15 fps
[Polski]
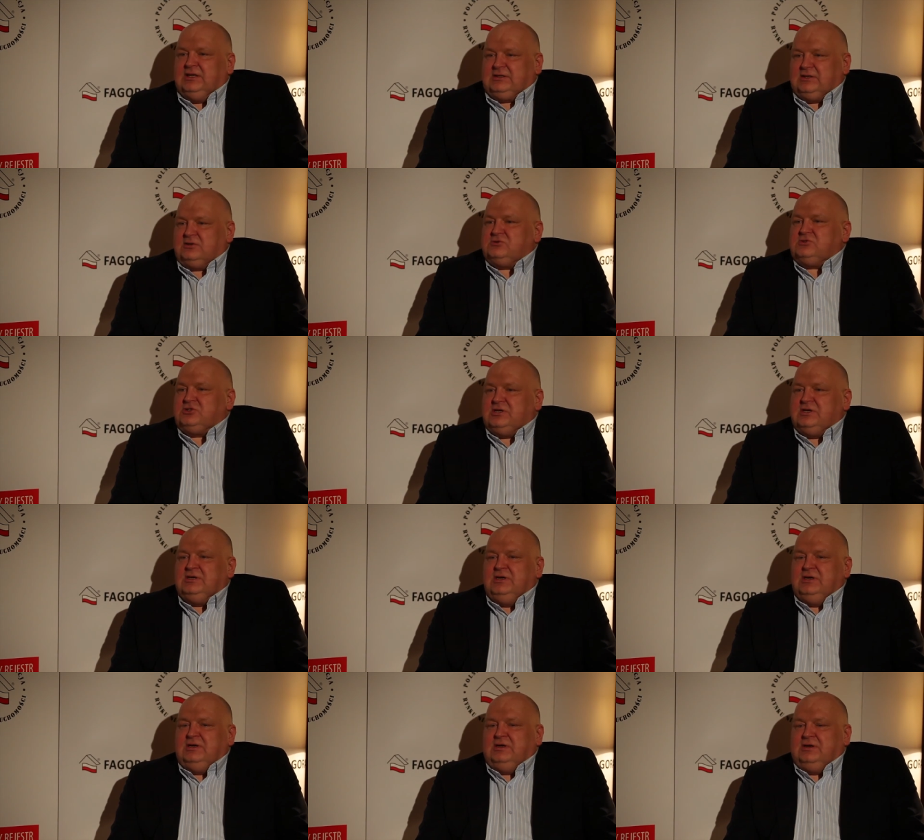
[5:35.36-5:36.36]
dlatego
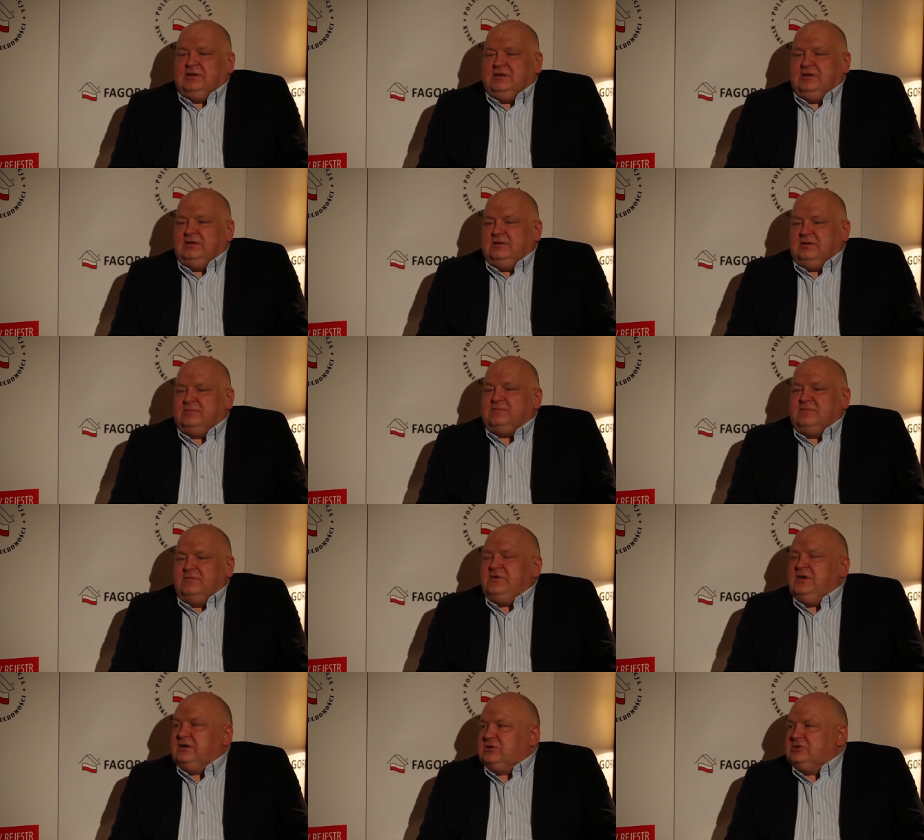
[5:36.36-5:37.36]
że e, no,
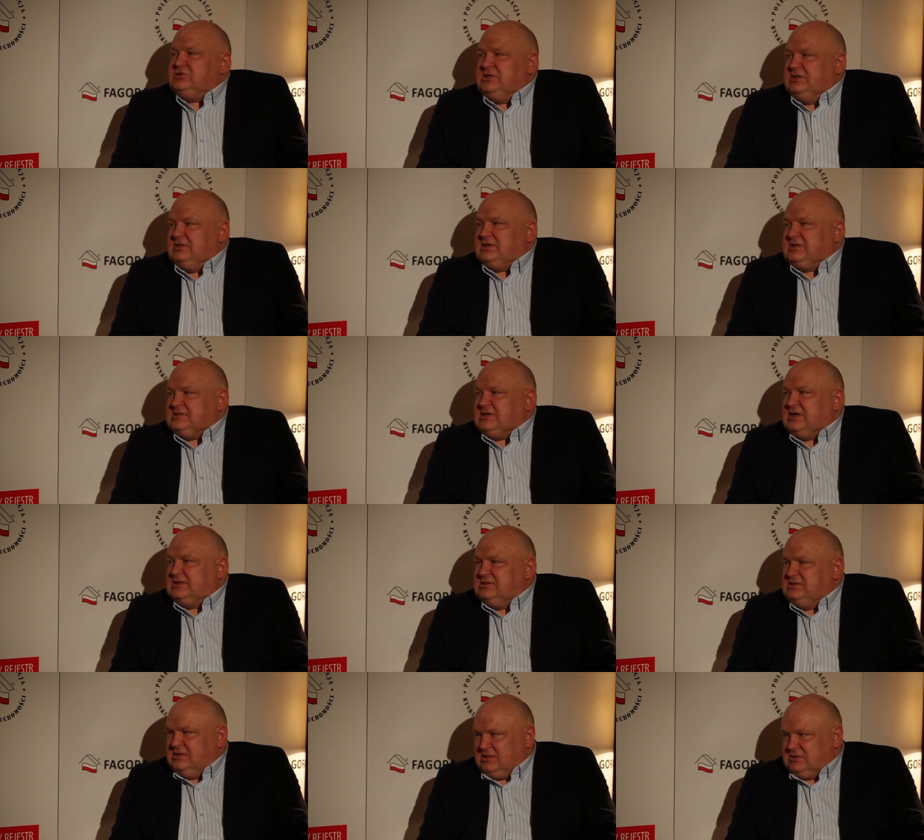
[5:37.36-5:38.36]
wielkość tej
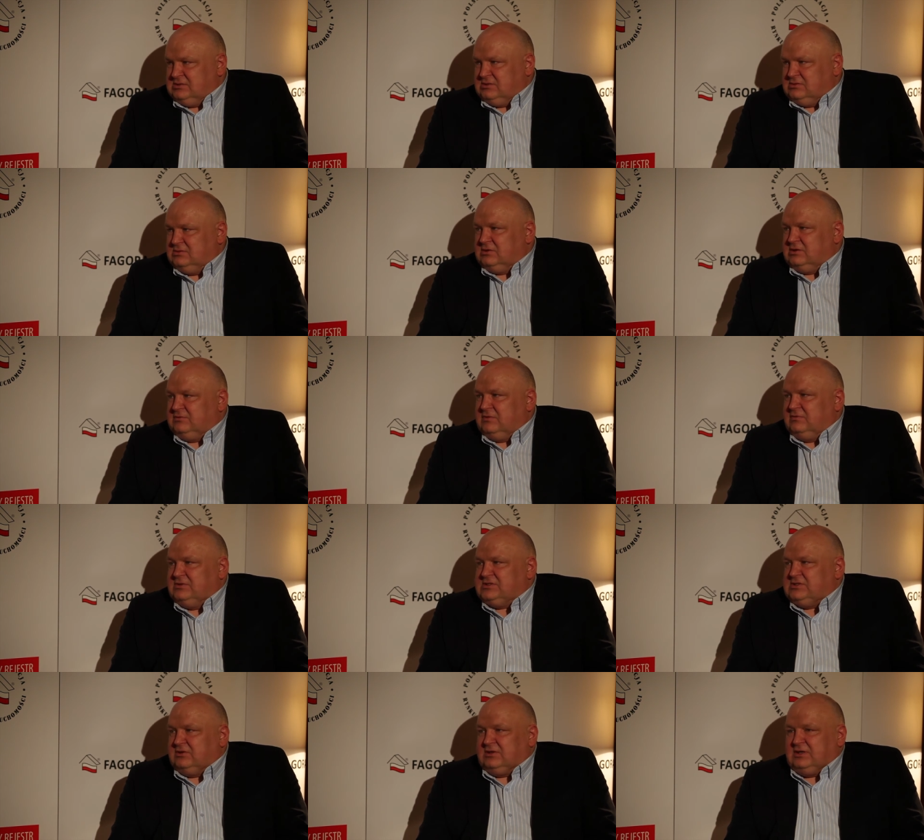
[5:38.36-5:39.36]
transakcji jest stosunkowo
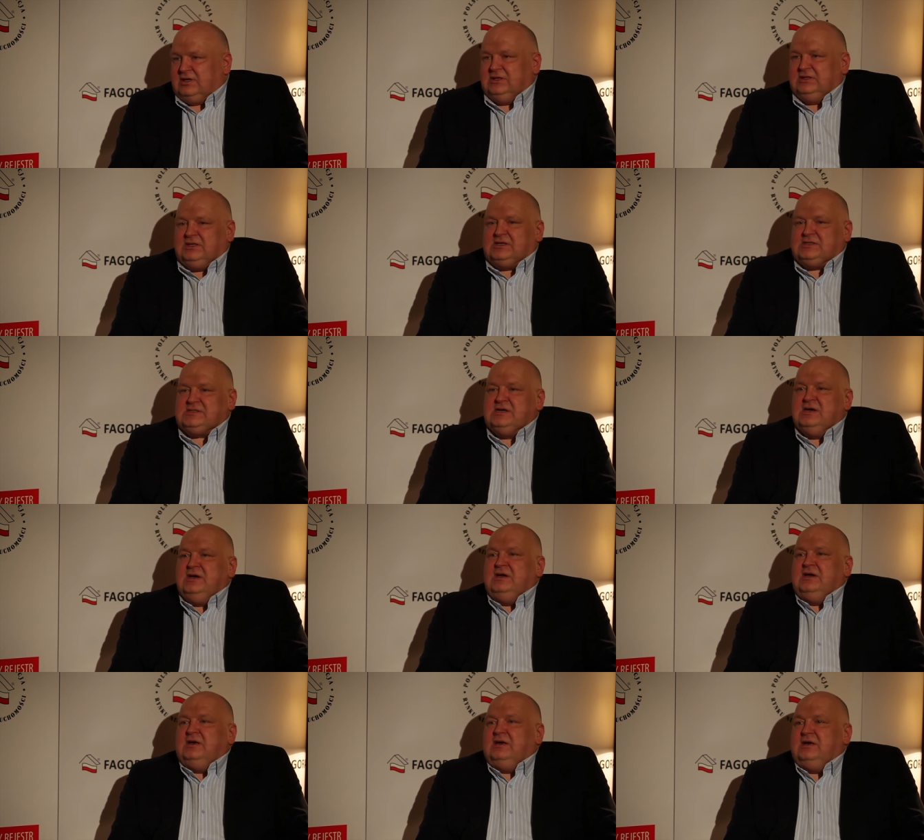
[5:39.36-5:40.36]
wysoka. I teraz
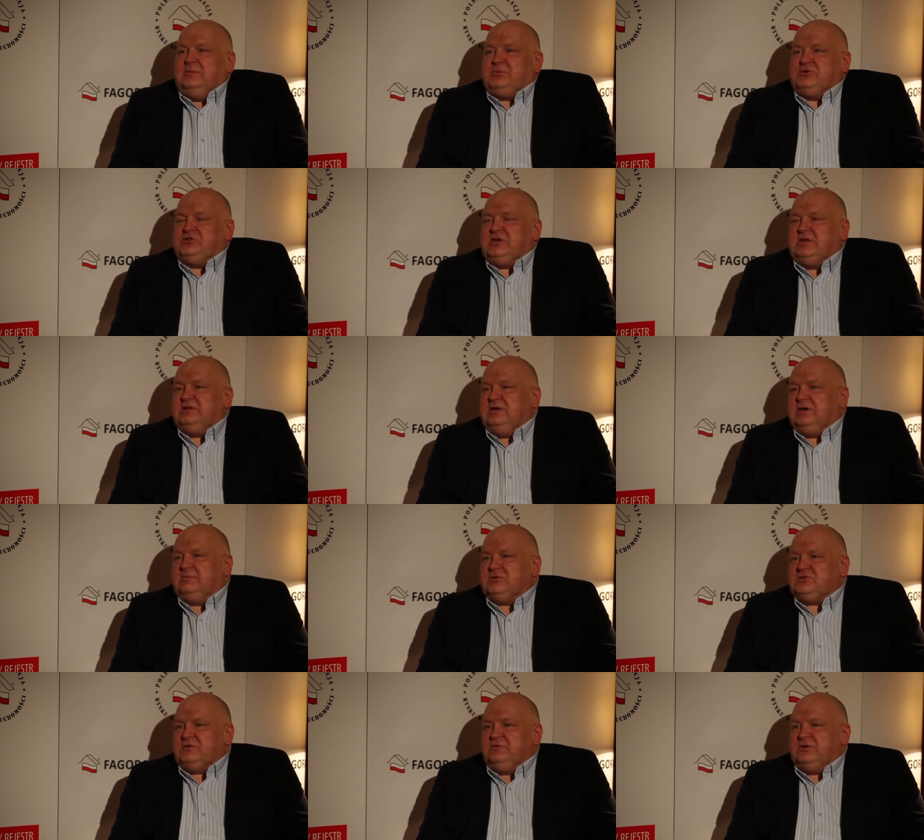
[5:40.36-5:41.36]
e,
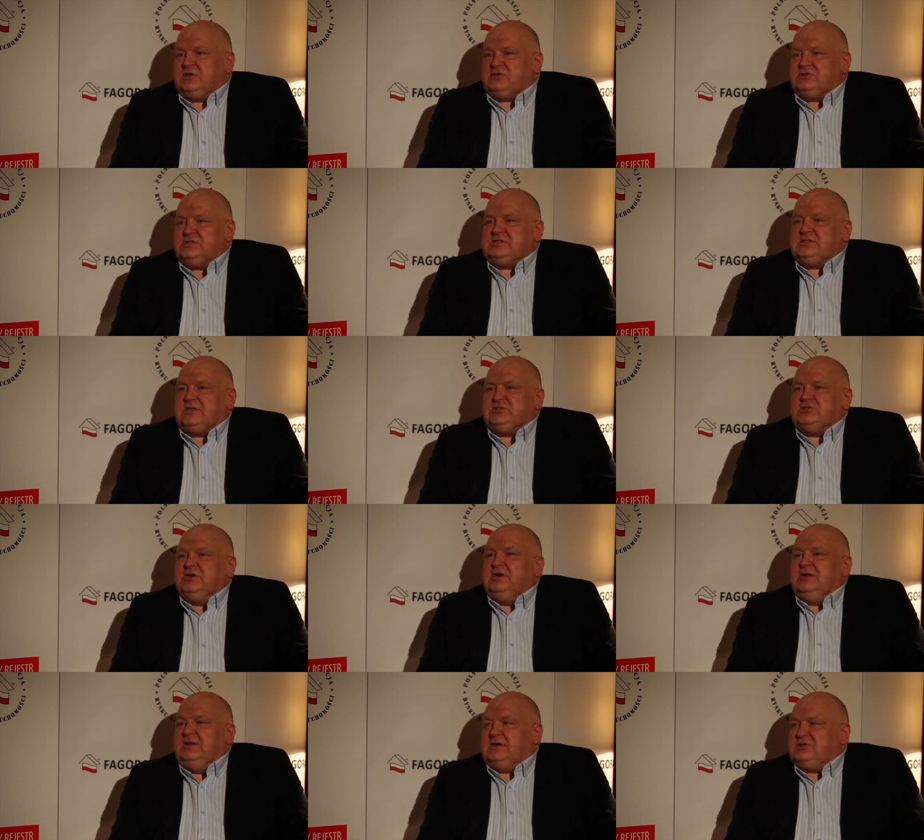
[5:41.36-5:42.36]
pośrednik może wykorzystać
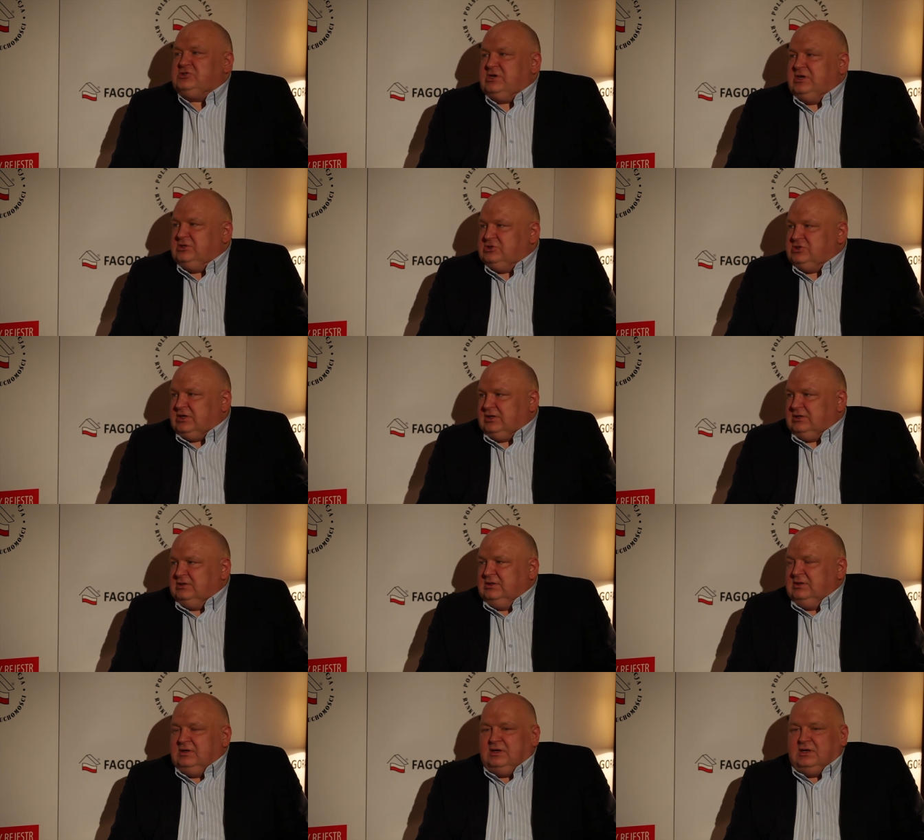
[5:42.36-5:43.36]
narzędzia
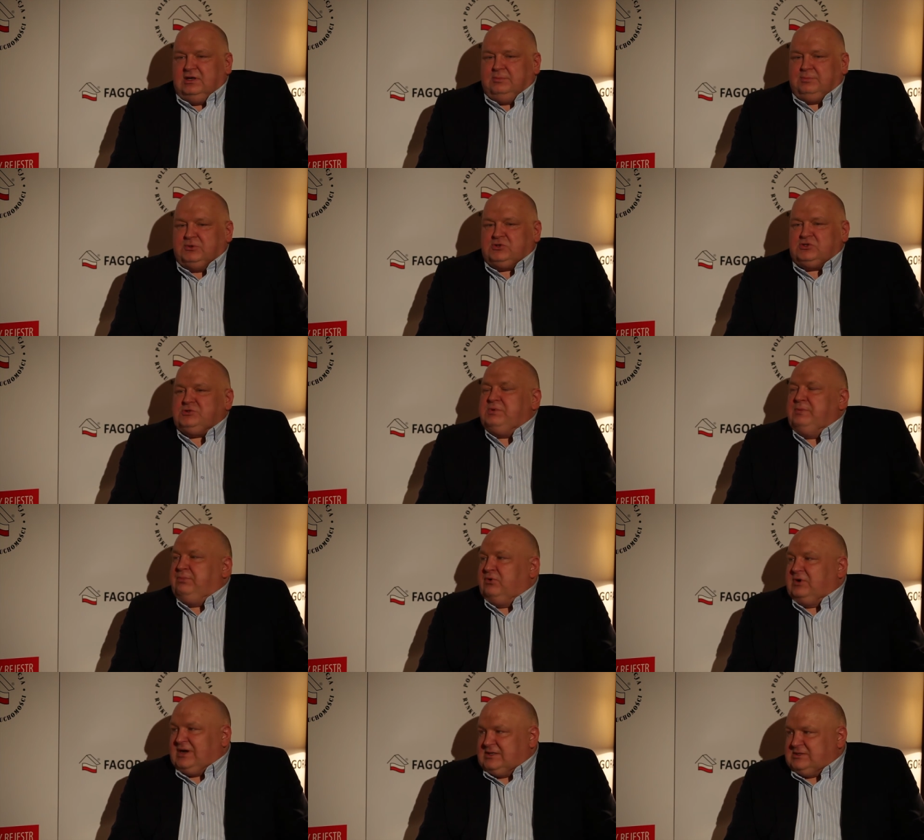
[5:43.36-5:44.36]
e, po to, żeby
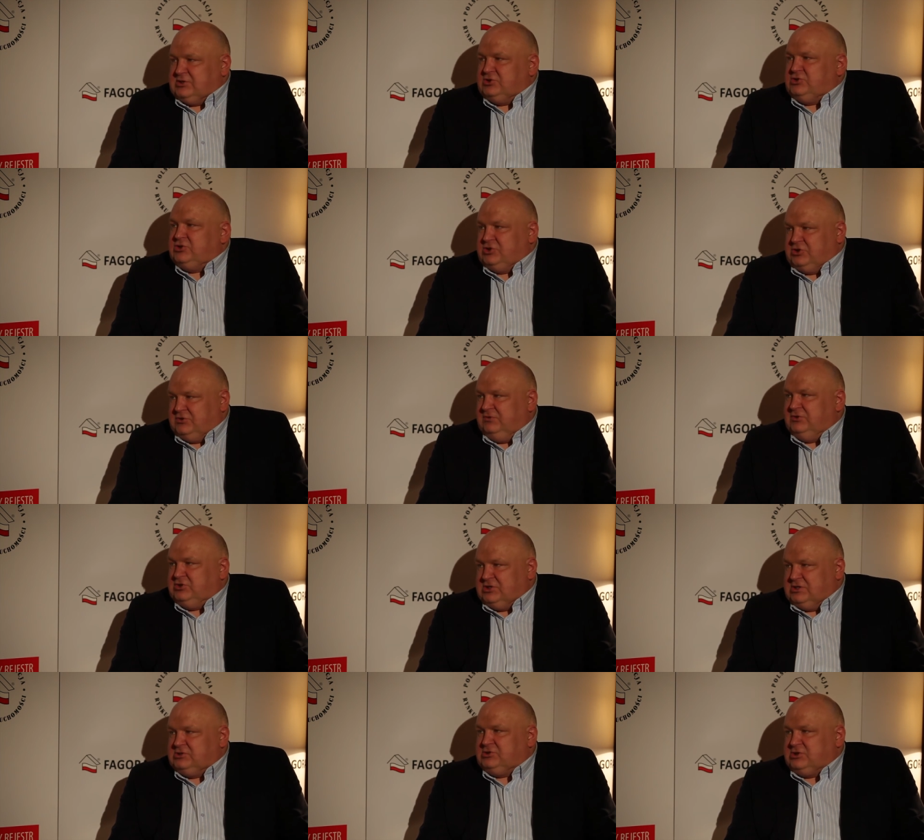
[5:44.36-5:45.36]
pokazać, że
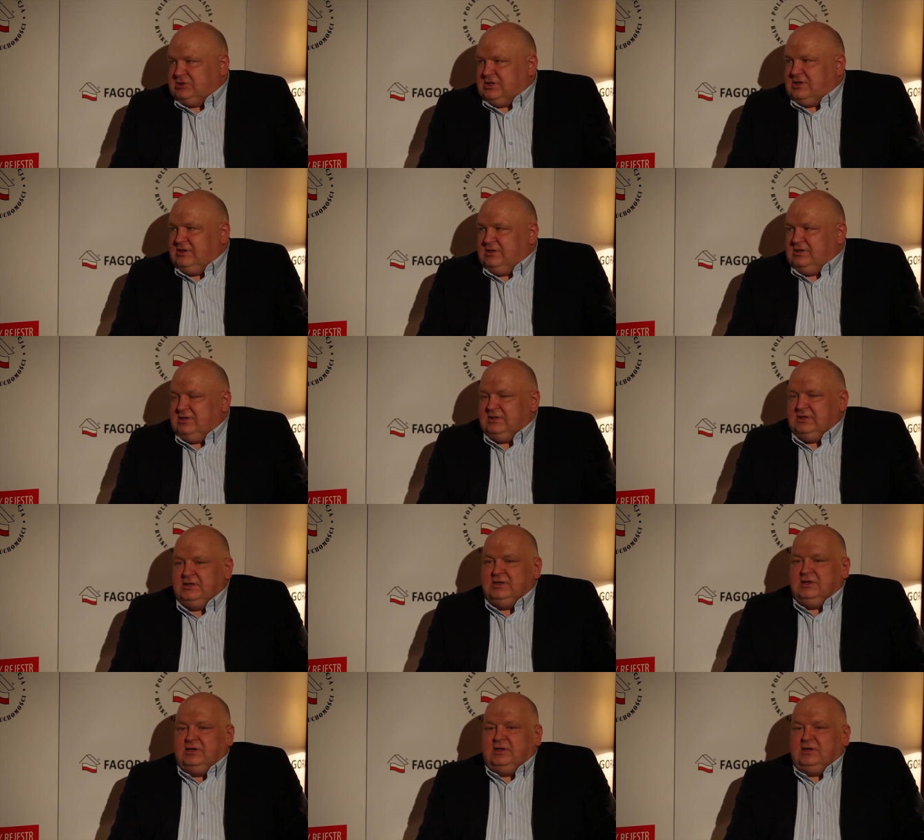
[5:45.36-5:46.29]
rzeczywiście jest rzetelny.